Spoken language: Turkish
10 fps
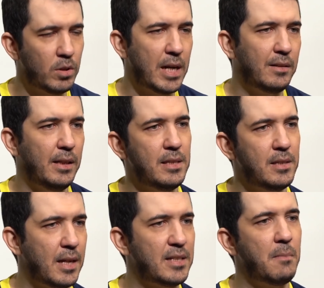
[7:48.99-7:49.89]

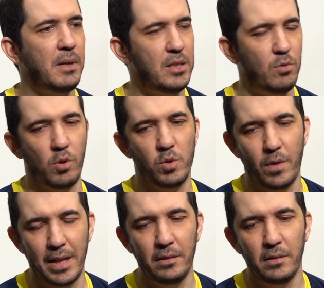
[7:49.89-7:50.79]
Odaklıyız, kazanmak
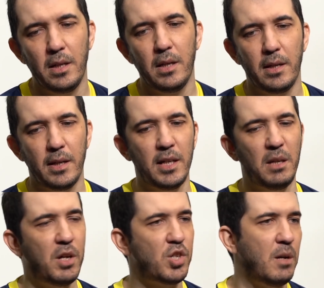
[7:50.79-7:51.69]
istiyoruz falan
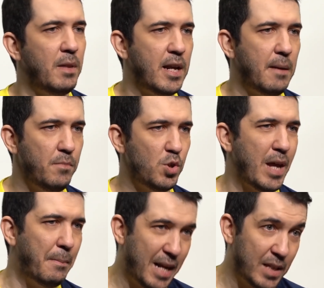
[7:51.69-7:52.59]
e, gibi açıklamalar
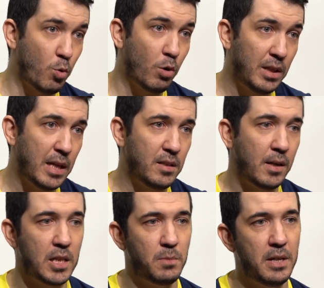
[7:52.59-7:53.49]
yapmış. Yani biraz zorladı
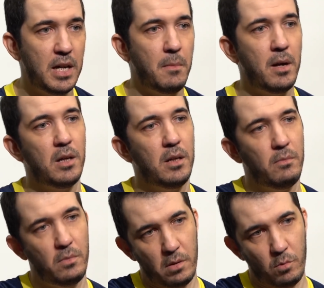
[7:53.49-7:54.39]
aslında Gasperini ama
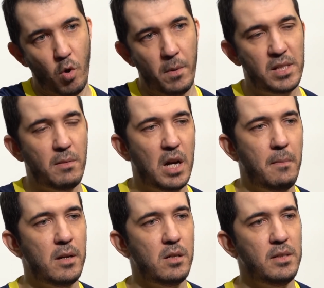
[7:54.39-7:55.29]
Gomez'le
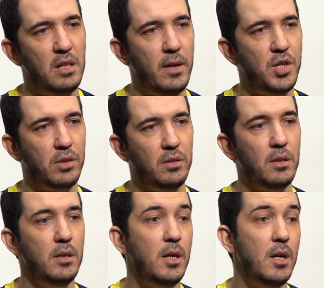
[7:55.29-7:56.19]
beraber zirveye
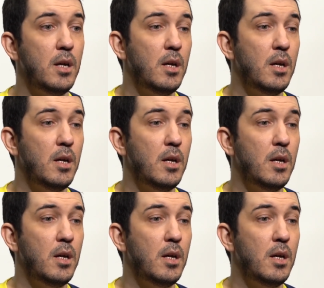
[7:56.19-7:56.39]
çıktı.